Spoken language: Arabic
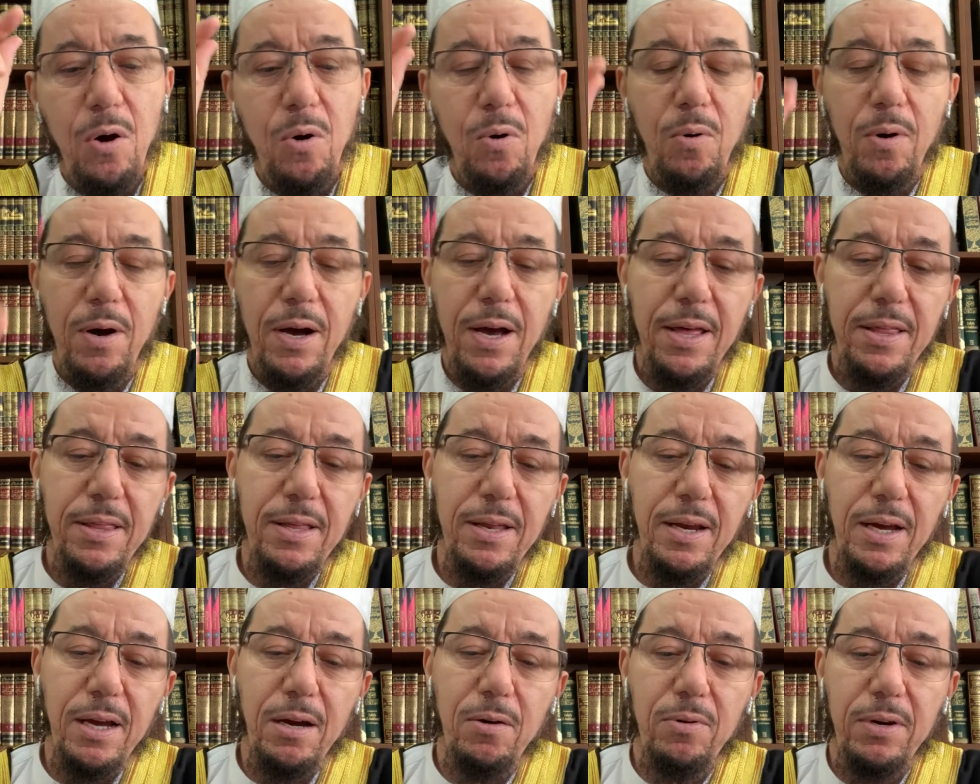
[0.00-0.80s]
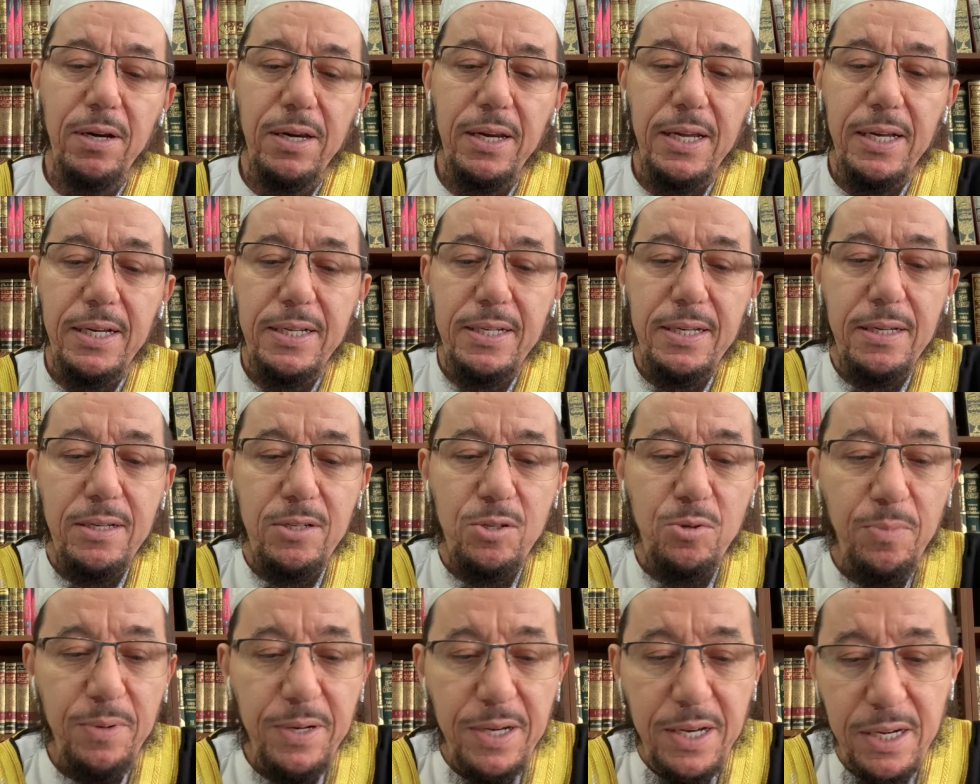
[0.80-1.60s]
وهذا لقول الله
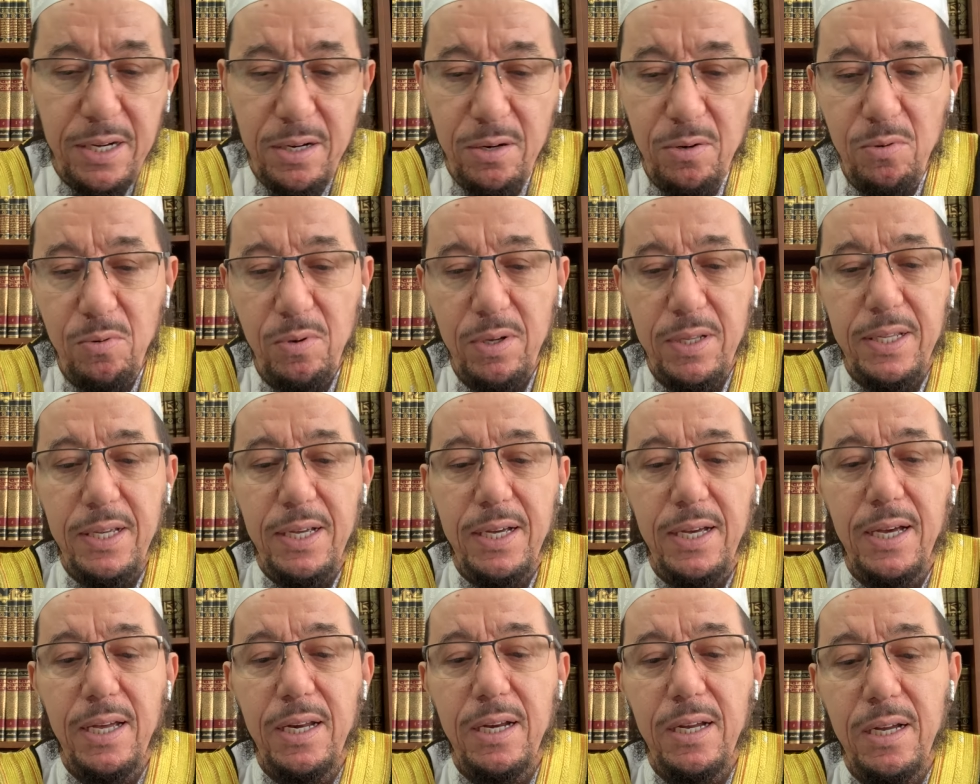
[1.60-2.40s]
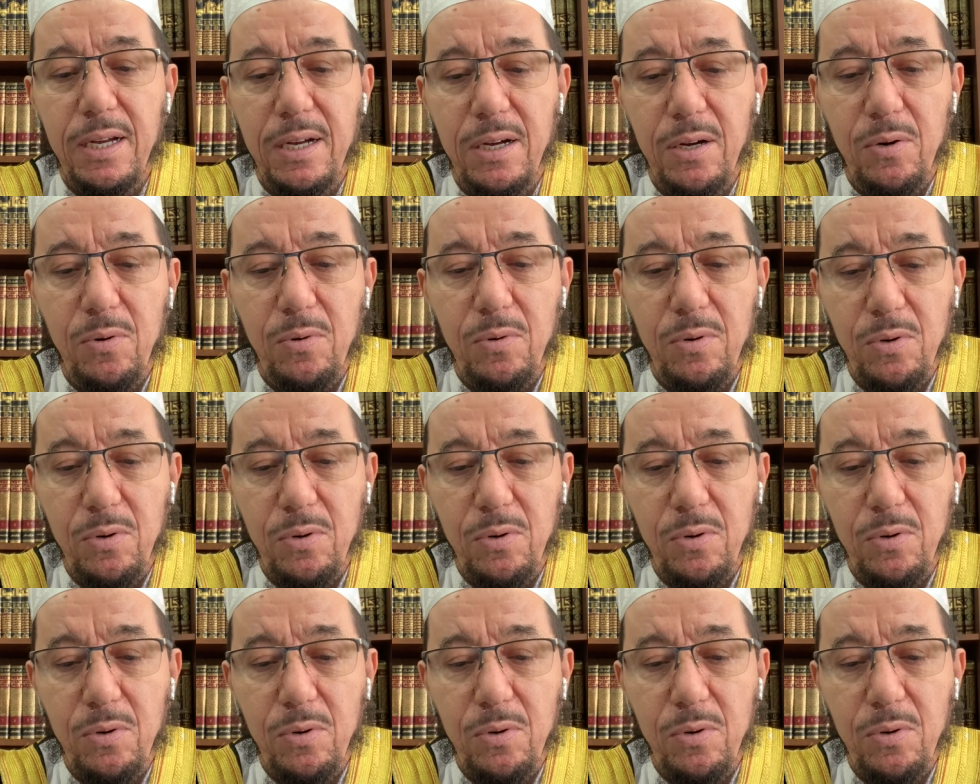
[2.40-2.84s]
سبحانه وتعالى